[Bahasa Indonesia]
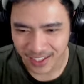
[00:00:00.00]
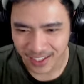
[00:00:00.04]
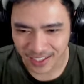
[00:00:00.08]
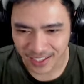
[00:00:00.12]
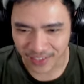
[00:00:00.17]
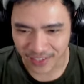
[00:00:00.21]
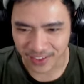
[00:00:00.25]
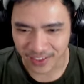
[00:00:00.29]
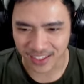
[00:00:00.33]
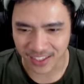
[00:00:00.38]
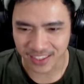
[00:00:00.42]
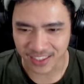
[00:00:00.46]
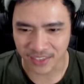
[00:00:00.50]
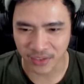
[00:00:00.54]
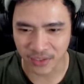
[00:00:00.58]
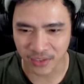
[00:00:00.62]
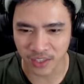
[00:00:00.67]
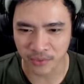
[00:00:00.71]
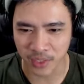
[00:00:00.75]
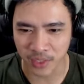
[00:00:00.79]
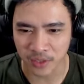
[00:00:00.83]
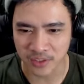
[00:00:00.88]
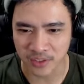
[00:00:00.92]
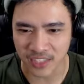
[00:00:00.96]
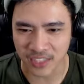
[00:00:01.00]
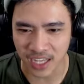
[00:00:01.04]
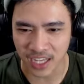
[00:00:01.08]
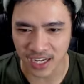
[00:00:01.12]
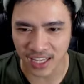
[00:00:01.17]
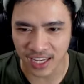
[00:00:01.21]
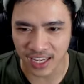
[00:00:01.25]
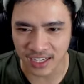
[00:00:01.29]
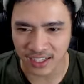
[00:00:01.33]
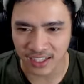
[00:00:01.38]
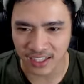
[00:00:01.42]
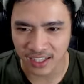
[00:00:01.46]
ya udah teman-temanku
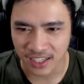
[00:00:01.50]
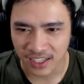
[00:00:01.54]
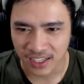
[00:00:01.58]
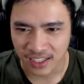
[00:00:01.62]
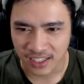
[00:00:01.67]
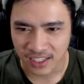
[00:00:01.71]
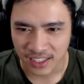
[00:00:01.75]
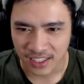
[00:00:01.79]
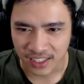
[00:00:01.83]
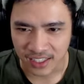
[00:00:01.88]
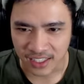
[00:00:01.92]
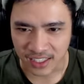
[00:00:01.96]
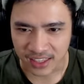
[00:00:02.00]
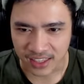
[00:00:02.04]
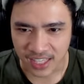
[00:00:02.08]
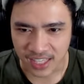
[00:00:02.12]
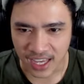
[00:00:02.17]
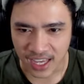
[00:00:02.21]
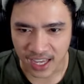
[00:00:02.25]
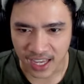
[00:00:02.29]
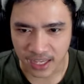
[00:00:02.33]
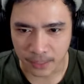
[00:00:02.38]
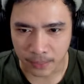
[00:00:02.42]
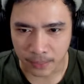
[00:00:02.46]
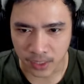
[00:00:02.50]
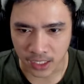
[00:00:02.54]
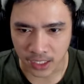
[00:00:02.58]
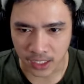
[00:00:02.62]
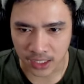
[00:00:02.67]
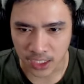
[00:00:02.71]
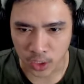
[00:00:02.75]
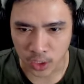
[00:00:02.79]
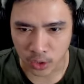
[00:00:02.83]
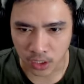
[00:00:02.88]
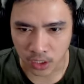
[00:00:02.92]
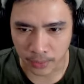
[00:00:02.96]
sekalian, kita pergi
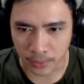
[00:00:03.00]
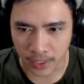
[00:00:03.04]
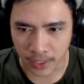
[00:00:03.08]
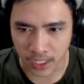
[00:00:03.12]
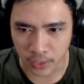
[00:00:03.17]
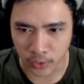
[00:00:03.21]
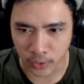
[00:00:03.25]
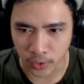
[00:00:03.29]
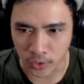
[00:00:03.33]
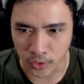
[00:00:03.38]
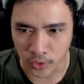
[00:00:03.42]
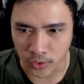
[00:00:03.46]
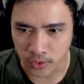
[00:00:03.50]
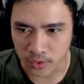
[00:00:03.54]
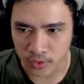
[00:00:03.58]
tidur terlebih dahulu.